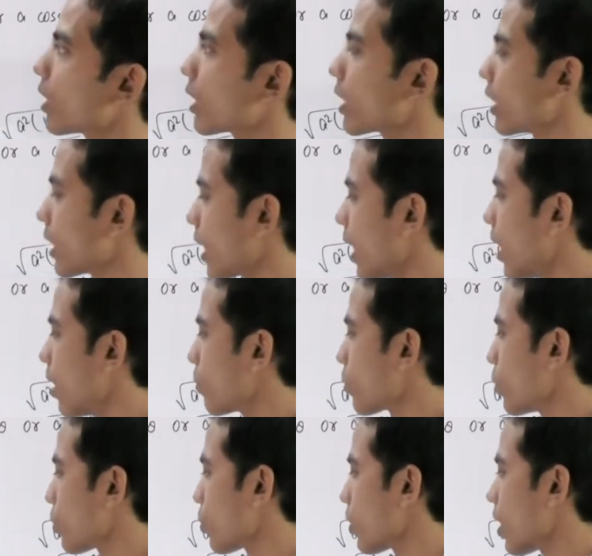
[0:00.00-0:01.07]
करके दिखाएं
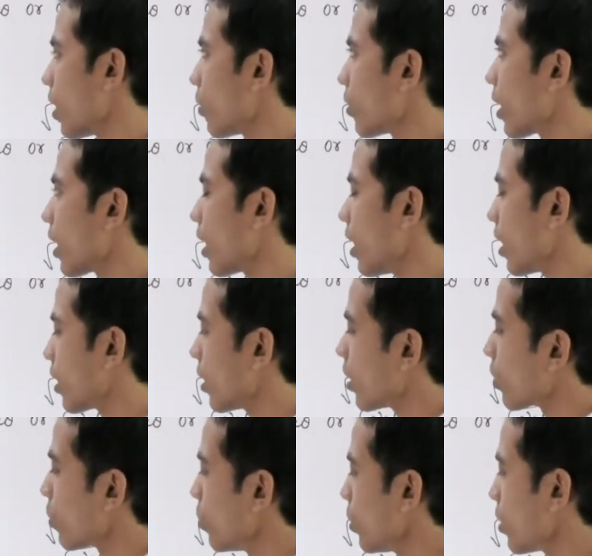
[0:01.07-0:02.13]
आपको तो क्या हो जाएगा
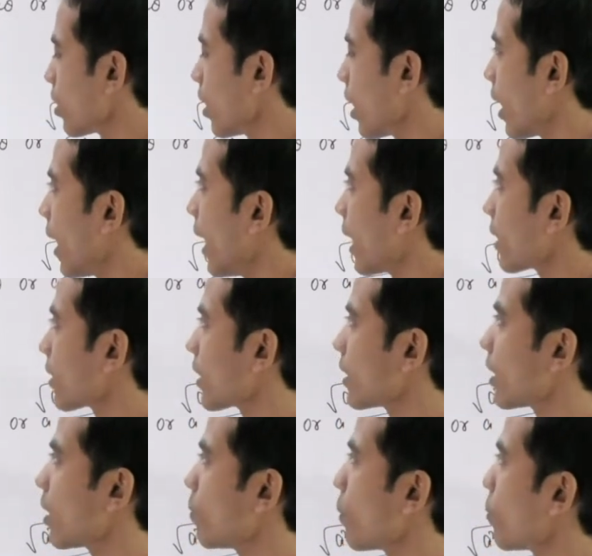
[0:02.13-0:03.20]
अंडर रूट एक्स के
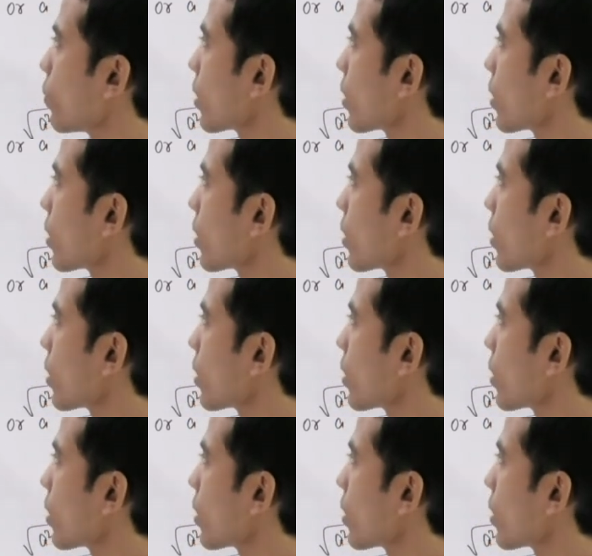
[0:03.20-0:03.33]
जगह पे